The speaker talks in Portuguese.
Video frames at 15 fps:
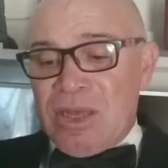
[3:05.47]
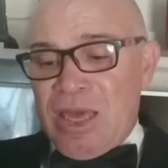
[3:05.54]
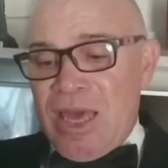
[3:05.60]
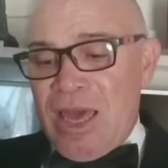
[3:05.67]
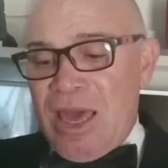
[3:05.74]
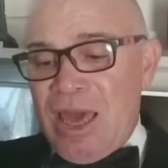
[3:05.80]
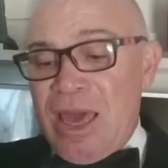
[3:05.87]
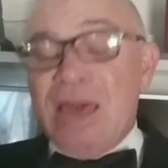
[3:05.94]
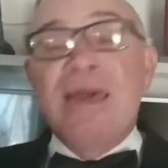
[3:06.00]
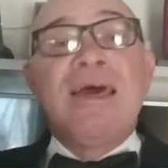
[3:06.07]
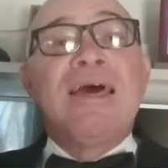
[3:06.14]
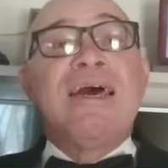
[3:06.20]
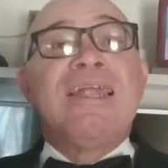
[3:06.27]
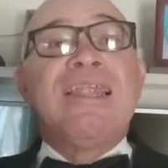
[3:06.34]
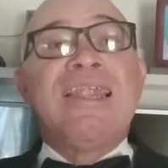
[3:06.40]
É,
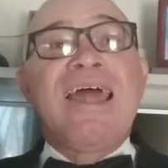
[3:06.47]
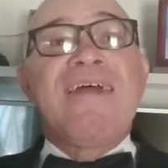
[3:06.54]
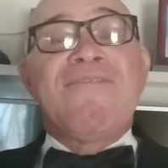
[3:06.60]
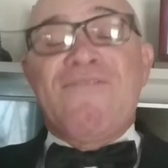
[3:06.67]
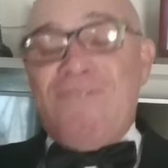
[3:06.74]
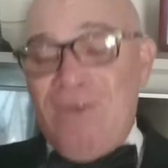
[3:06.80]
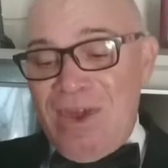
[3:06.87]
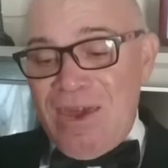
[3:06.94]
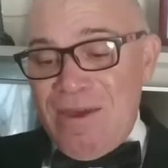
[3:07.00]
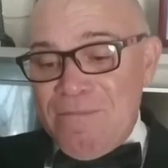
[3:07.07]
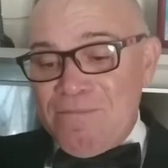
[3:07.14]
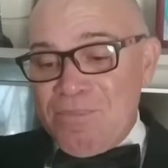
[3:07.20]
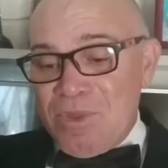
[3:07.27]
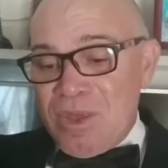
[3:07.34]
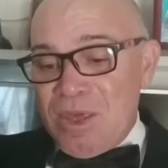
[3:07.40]

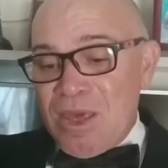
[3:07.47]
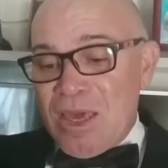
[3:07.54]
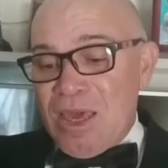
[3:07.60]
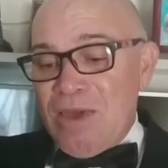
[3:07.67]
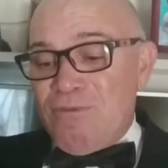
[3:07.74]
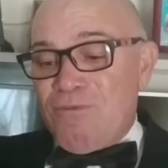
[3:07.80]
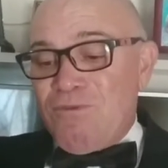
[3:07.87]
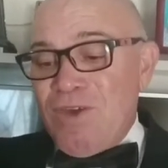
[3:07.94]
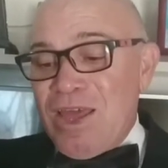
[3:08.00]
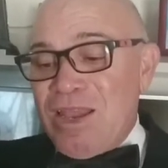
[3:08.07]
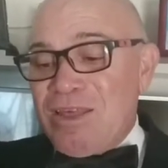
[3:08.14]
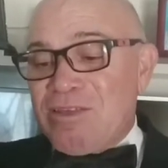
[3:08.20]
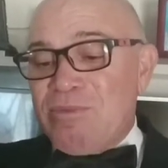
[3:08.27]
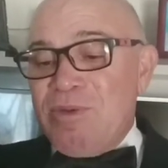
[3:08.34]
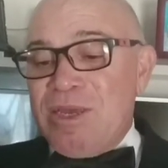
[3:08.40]
Levi e
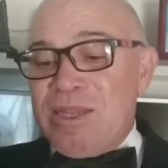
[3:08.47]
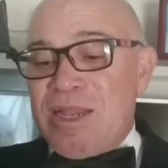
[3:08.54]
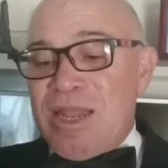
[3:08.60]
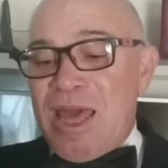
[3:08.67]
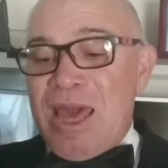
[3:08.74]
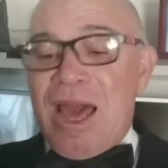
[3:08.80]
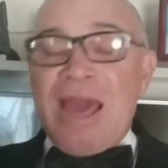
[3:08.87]
Filismina, né?